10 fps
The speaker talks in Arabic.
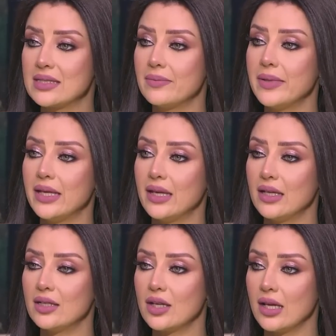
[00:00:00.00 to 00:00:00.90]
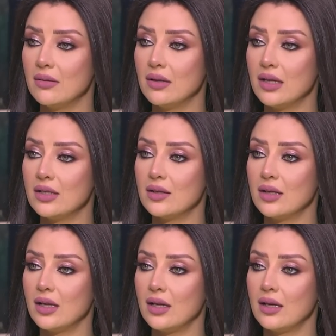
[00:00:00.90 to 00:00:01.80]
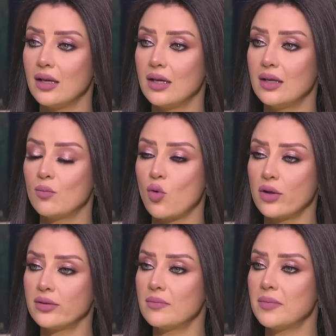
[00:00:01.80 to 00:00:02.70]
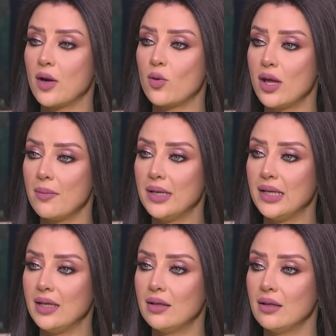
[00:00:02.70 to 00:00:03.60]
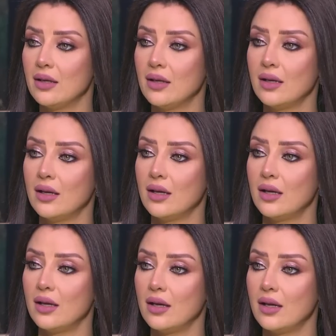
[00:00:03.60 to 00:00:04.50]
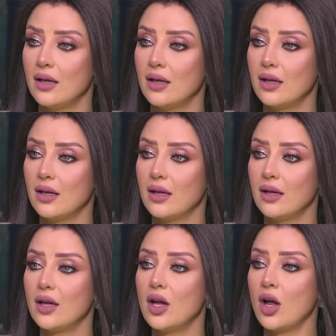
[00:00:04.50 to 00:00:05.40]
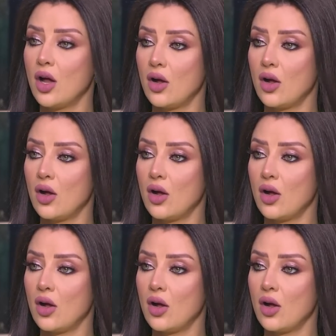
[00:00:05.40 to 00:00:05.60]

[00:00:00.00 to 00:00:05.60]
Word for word: بي ال ال ال ال المواطن بياكلها بالليل لو ما بياكلش طول اليوم ما بياكلش غير آه